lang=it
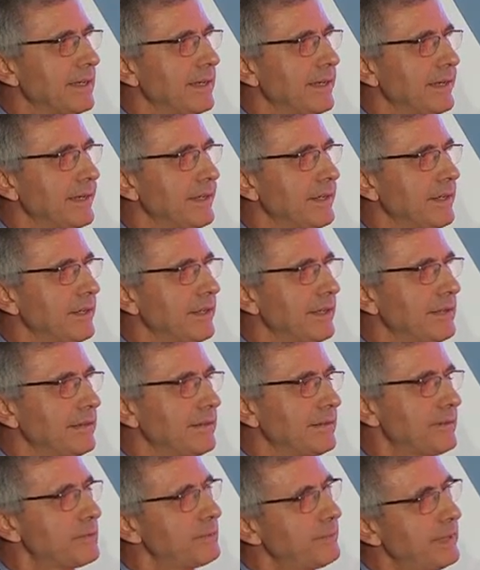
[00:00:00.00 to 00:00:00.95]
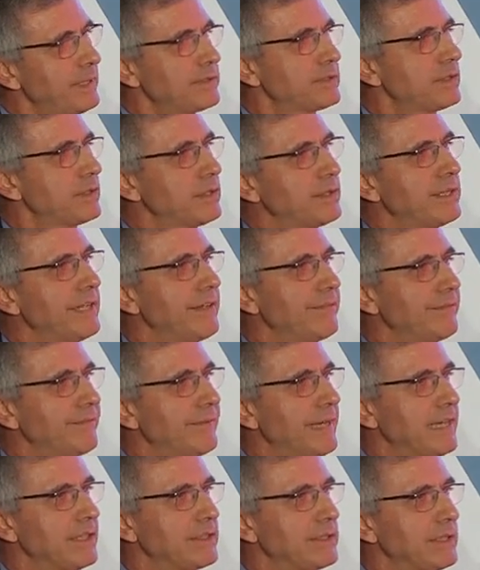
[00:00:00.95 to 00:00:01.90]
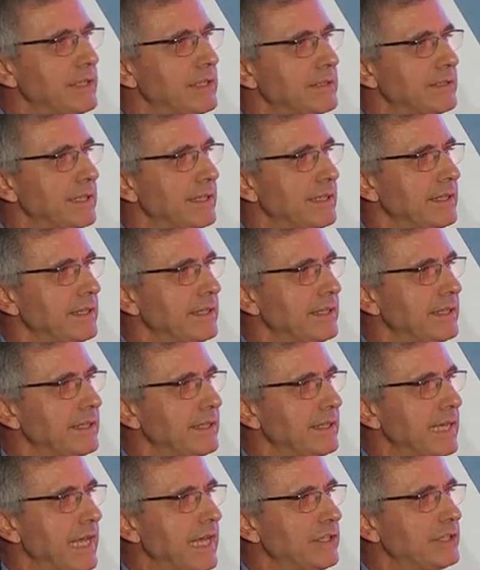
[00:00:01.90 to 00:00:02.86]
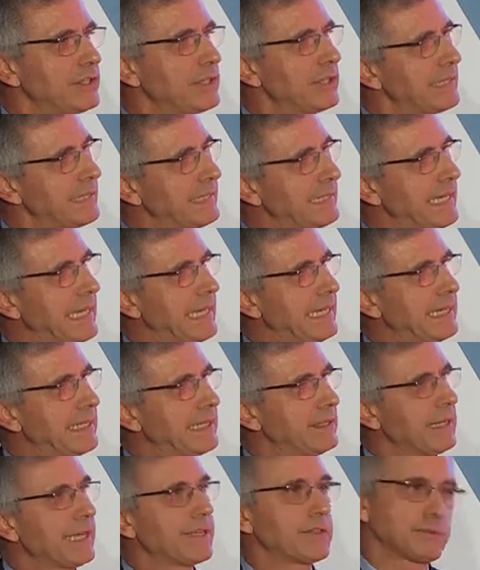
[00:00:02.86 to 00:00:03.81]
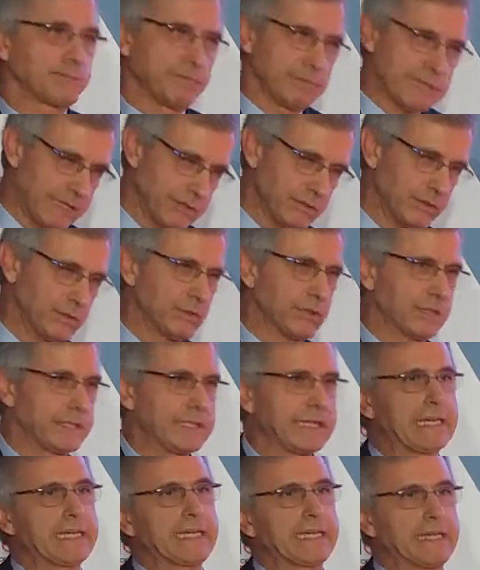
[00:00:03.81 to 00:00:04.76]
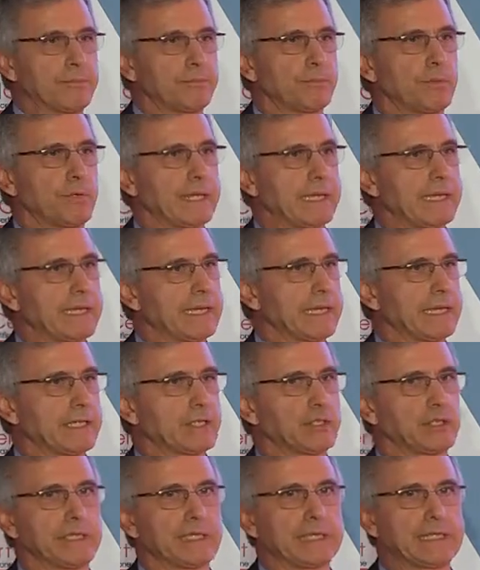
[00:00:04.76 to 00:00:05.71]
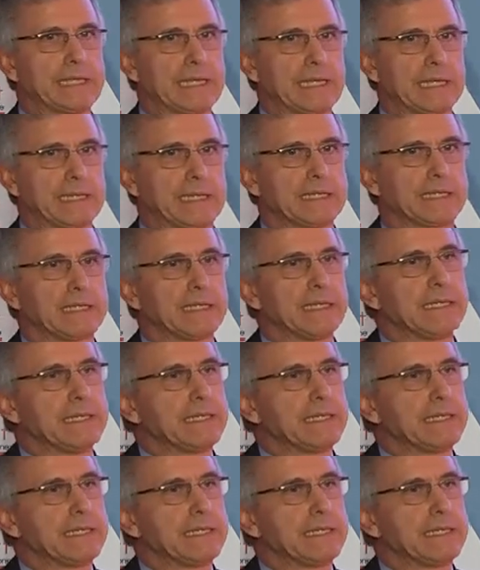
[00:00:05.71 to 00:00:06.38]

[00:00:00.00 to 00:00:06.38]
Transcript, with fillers: non, spesso non è facile senti, accettare, as, ascoltare e poi anche accettare